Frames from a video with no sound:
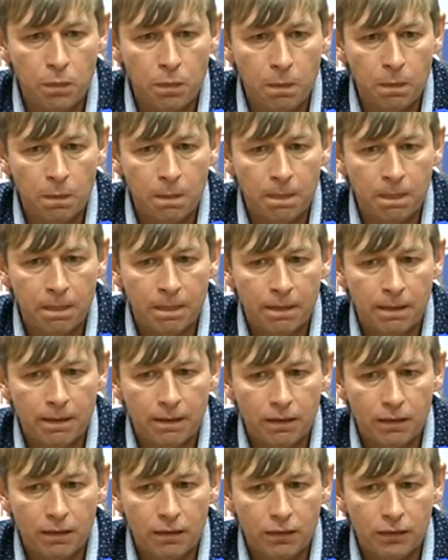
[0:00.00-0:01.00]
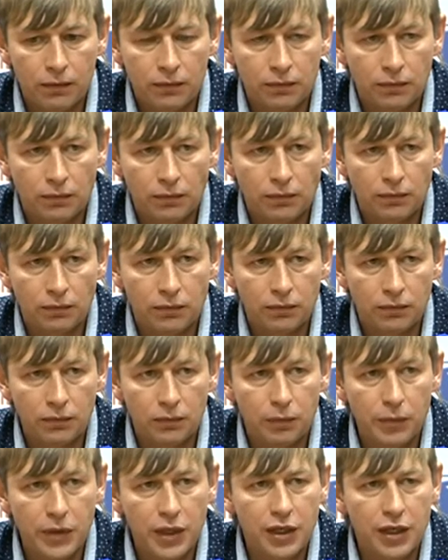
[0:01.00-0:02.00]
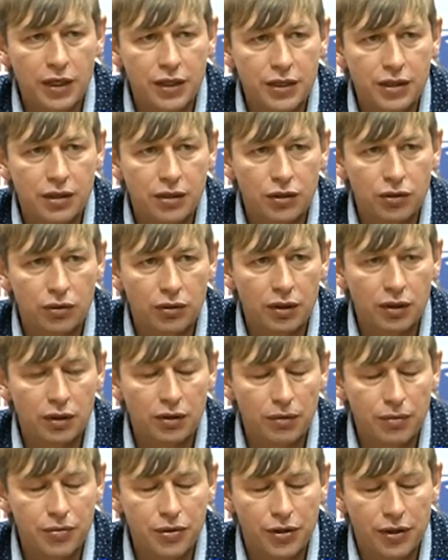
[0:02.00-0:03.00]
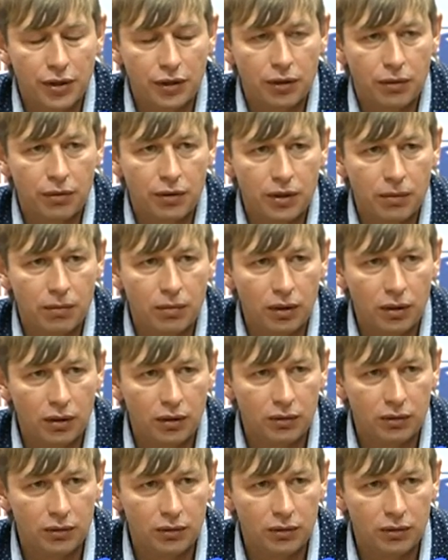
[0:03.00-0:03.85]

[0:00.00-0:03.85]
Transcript: Э, Как-то готовились? Мне кажется, что даже вообще ни одного не было.